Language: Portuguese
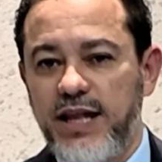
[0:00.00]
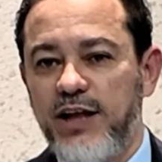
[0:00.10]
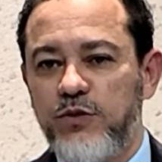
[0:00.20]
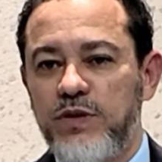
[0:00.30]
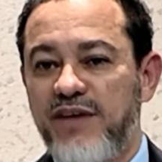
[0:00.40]

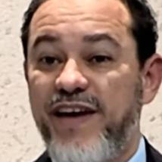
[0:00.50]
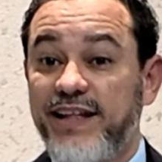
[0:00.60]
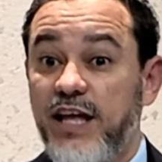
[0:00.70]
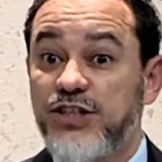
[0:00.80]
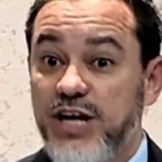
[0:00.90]
tanto na
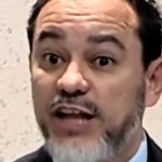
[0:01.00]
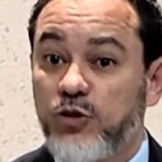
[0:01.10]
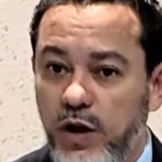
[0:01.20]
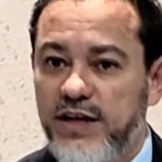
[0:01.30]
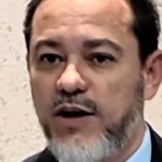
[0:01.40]
vertente
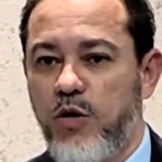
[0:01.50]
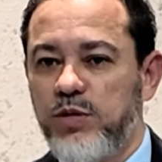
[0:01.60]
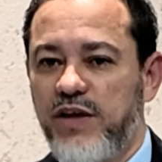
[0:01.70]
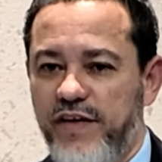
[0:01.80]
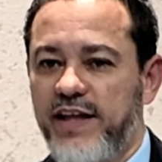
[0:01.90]
católica
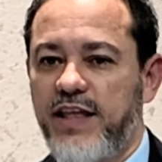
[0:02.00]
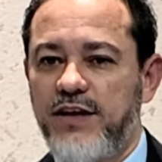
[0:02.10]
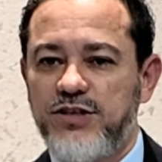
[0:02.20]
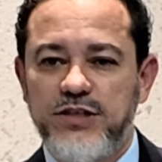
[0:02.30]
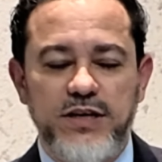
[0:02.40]
como na
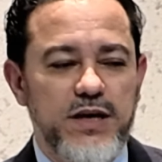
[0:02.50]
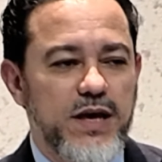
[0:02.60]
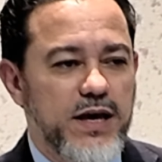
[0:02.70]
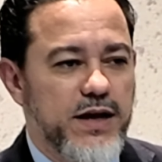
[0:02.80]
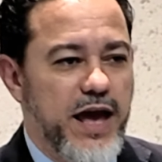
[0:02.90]
vertente
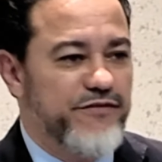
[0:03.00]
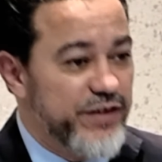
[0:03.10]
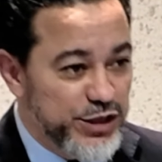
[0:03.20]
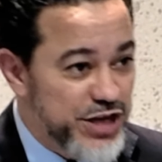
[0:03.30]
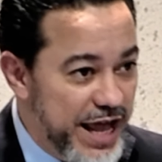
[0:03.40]

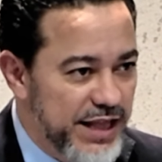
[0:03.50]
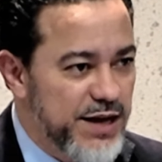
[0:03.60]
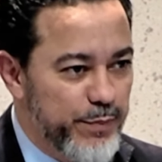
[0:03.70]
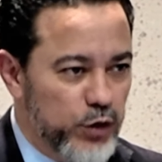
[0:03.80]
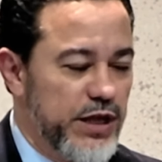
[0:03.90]

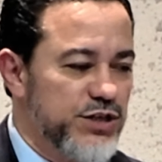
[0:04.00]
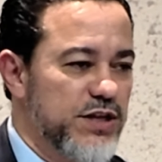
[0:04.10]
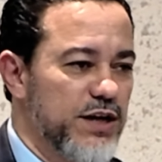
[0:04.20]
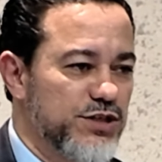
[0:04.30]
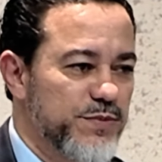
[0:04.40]
evangélica,
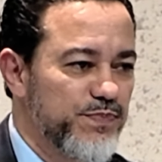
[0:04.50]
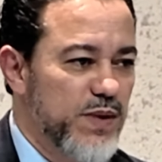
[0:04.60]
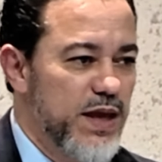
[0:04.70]
protestante.